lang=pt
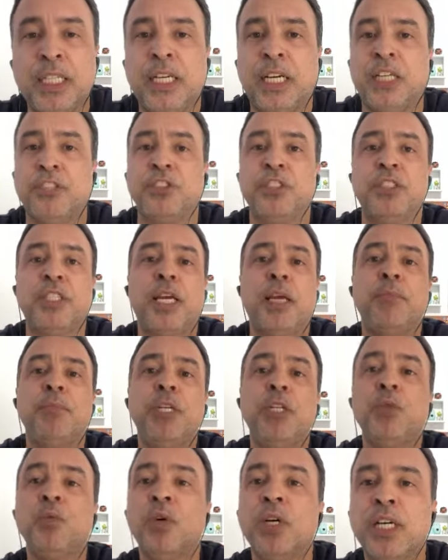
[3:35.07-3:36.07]
A gente
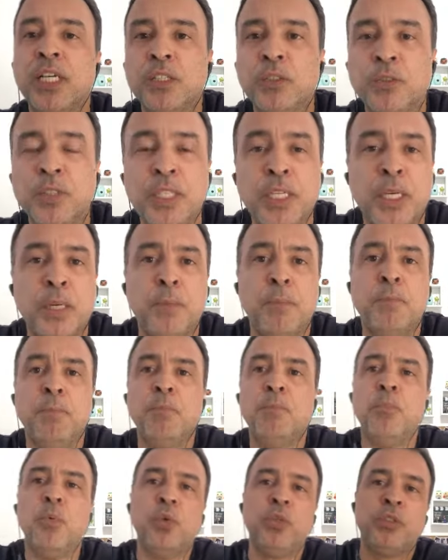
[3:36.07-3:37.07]
termina um ano
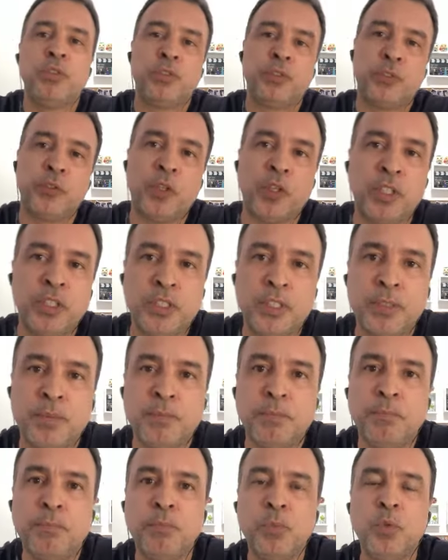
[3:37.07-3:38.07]
muito forte,
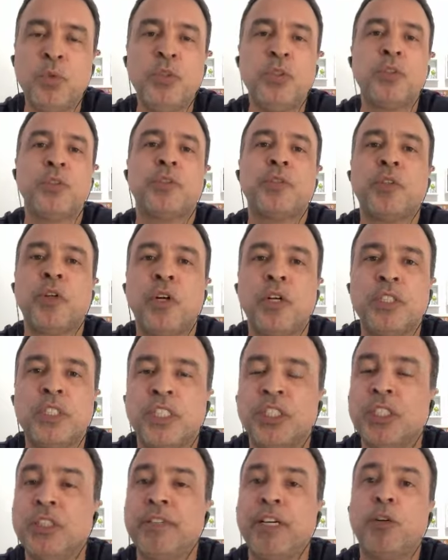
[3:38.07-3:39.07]
muito forte. A
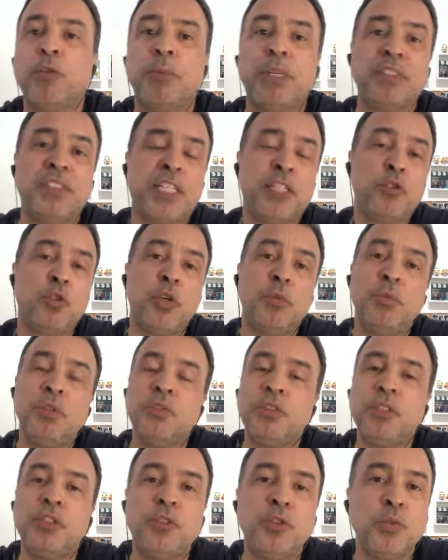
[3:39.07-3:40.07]
gente vai começar
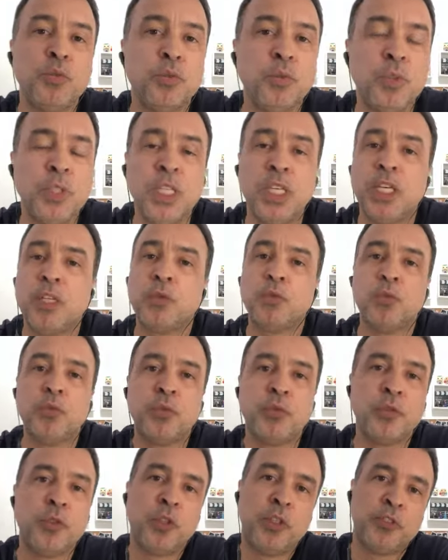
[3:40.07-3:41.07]
2021 com
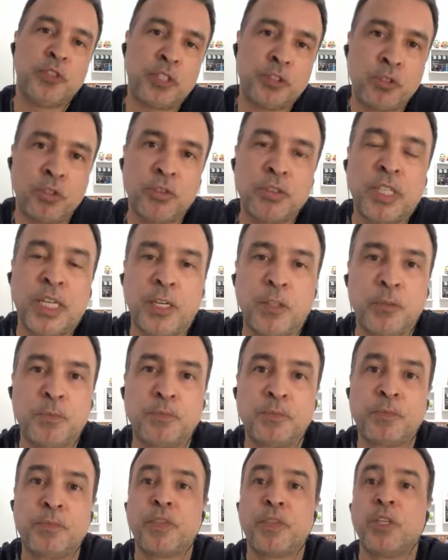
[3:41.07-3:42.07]
força total.
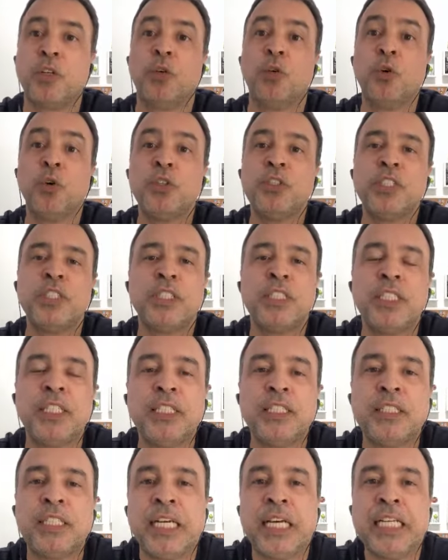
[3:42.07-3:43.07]
Hoje,
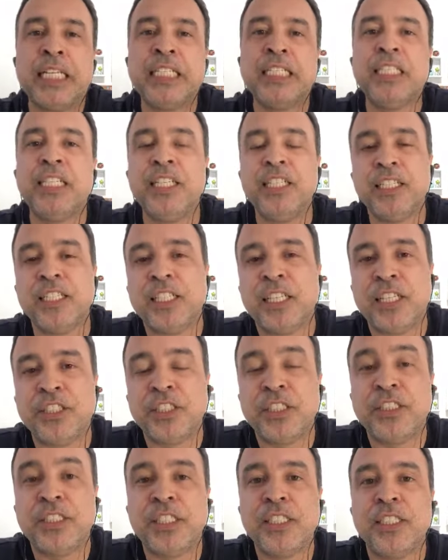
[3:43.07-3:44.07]
que, que alegria, né? A
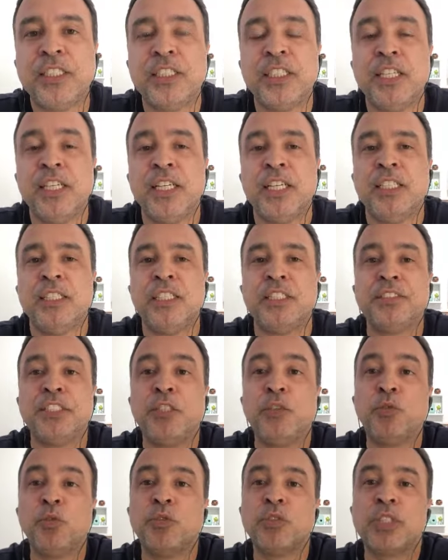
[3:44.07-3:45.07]
gente ter, ter se
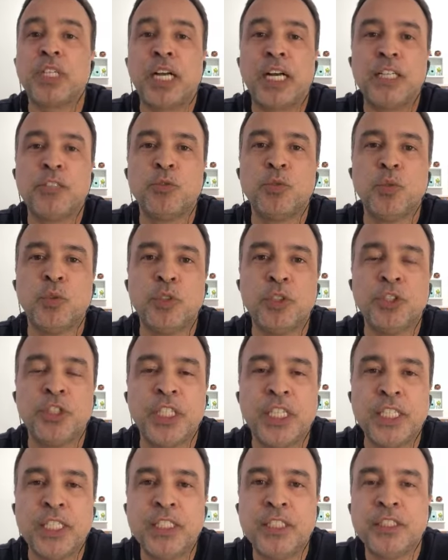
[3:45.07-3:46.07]
encontrado hoje
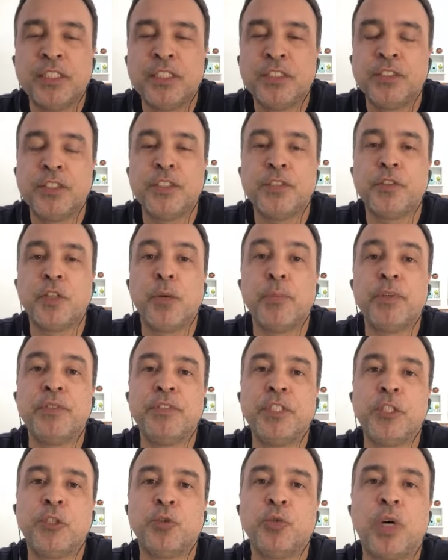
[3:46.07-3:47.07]
aí de forma
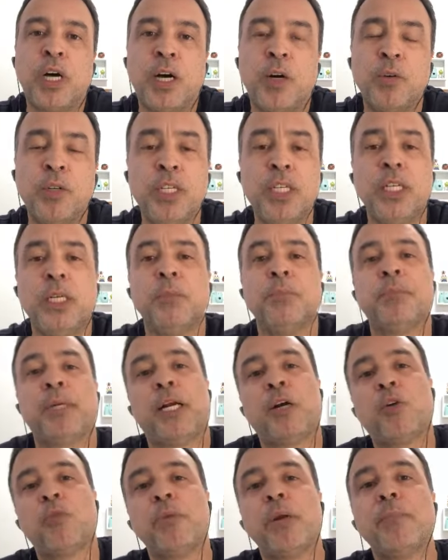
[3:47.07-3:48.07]
virtual
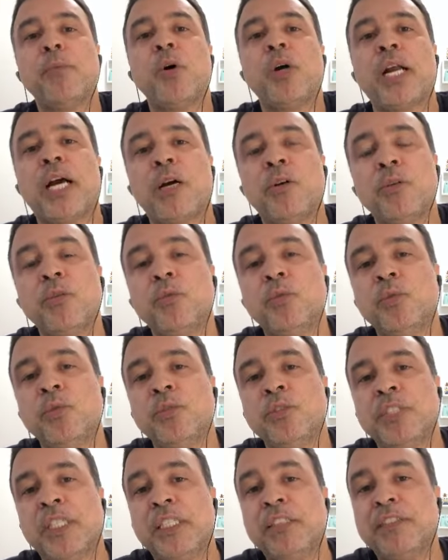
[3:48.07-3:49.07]
para comemorar
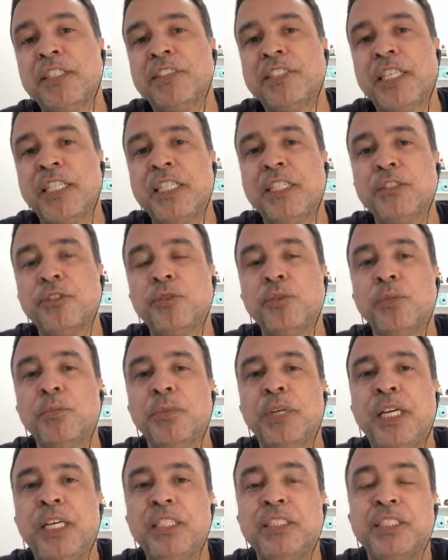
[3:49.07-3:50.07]
os aniversariantes do
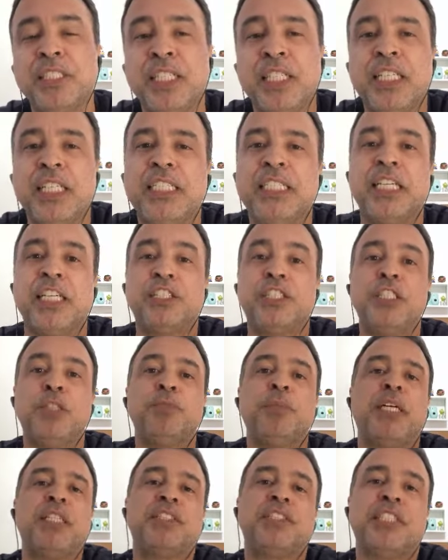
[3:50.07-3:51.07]
mês e a gente
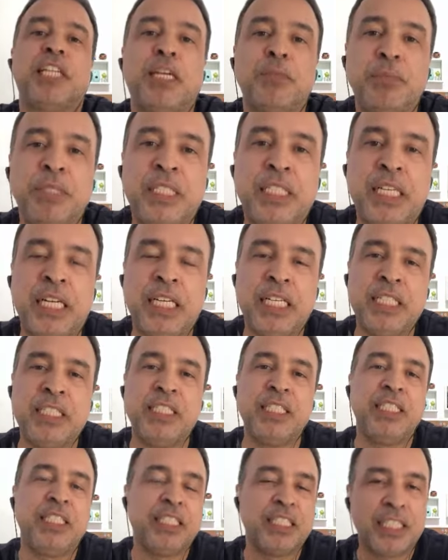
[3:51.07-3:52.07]
percebe que
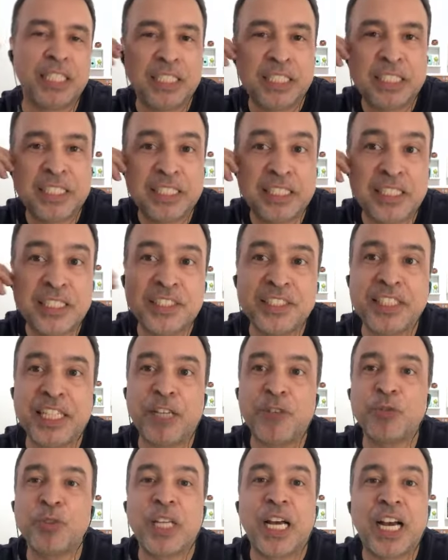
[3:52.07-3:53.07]
alegria, né? Que, que
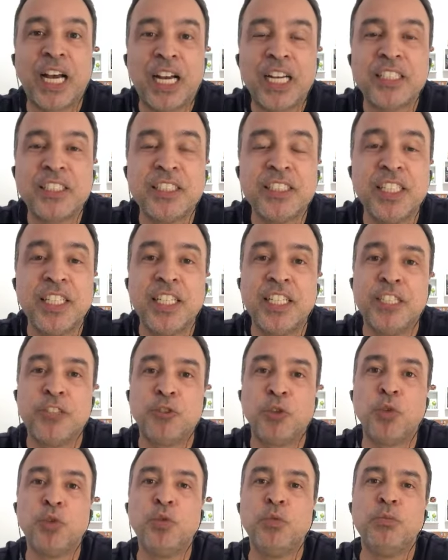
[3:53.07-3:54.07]
saudade,
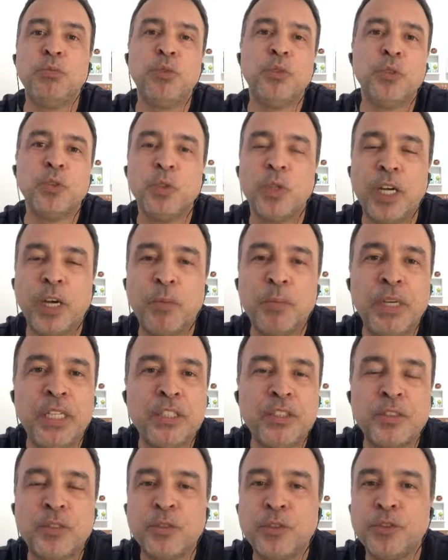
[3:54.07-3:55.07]
todo mundo
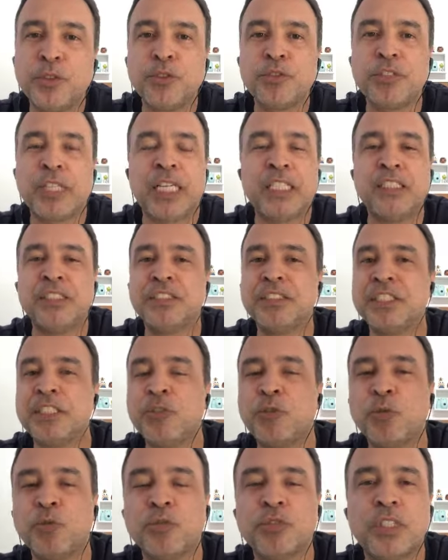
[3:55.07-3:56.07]
realmente com vontade de se
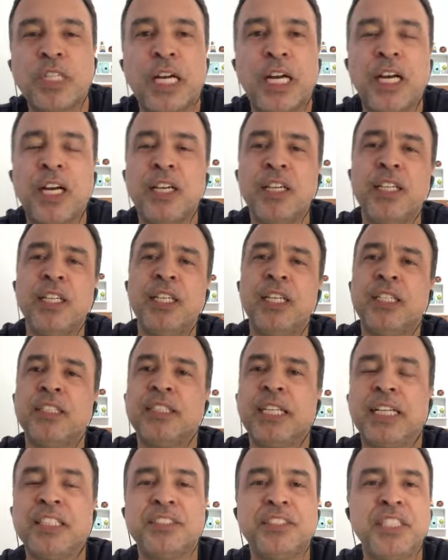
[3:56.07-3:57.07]
encontrar,
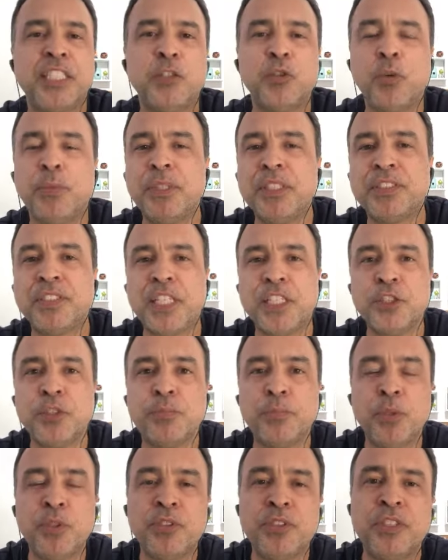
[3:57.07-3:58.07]
trazendo uma mensagem
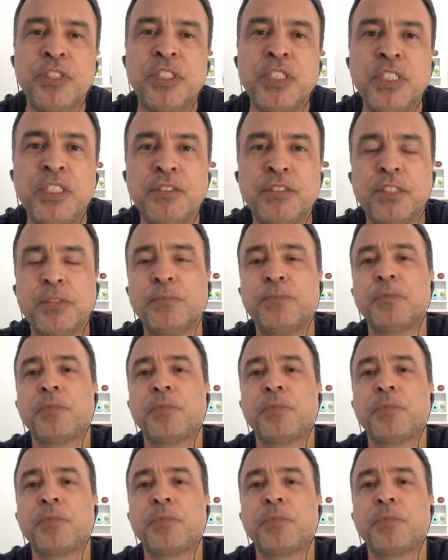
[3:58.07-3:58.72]
positiva.